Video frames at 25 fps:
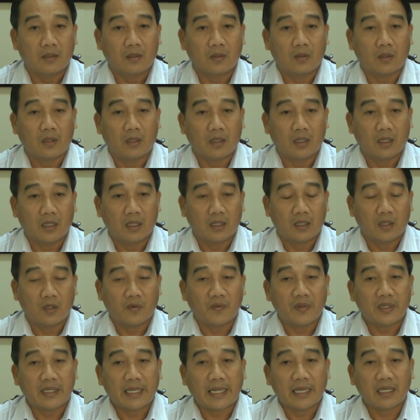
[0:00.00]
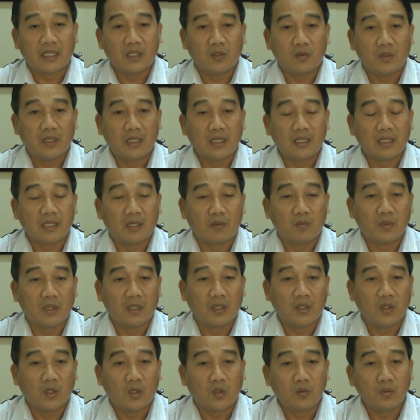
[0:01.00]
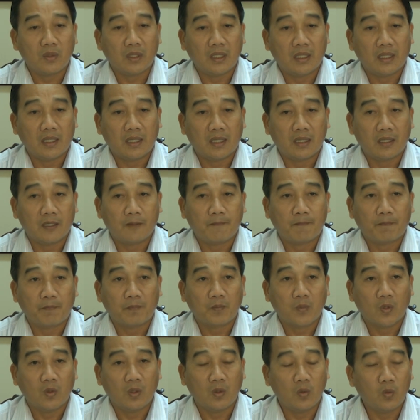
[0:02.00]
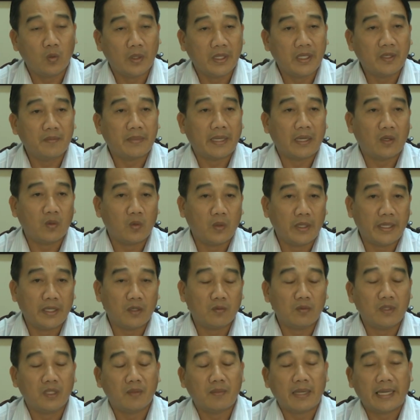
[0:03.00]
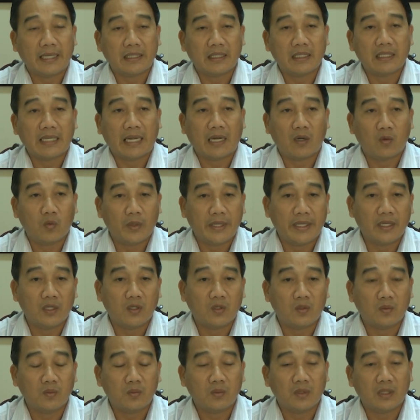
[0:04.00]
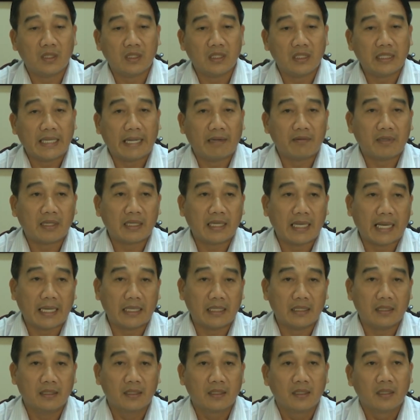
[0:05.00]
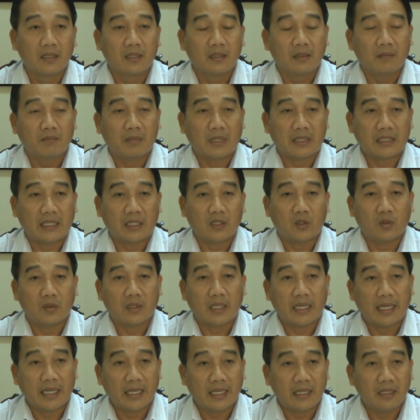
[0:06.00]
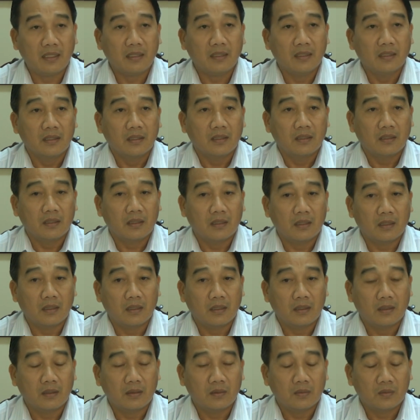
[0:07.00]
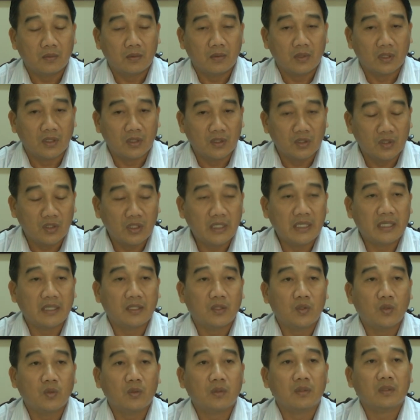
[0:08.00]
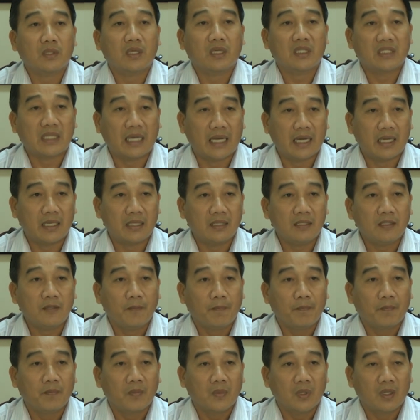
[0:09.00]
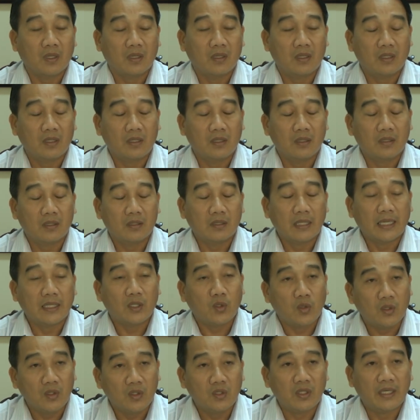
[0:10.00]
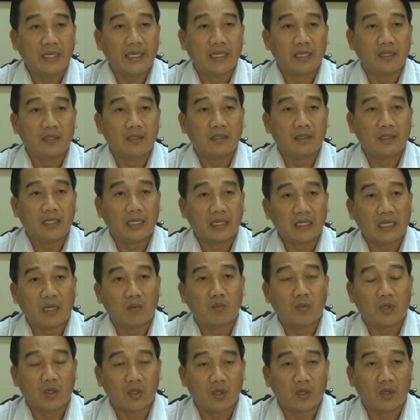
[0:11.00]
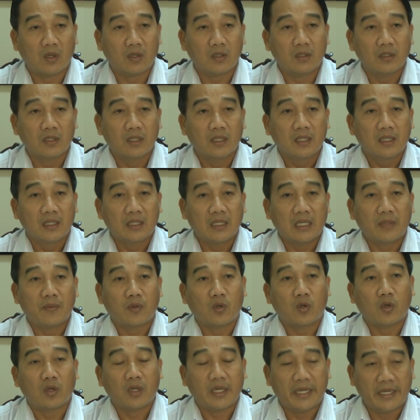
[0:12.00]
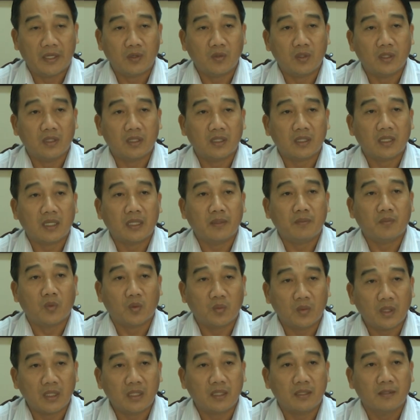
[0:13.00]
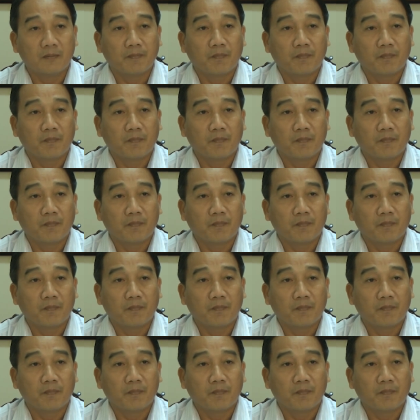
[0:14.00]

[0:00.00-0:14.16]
Còn đối với các cái tiêu chí không cần vốn thì huyện quỹ, ban huyện cũng như ban chỉ đạo huyện cũng chỉ đạo các ngành, mặt trận đoàn thể thường xuyên xuống cơ sở rồi để tuyên truyền vận động bà con để bà con hiểu được cái mục đích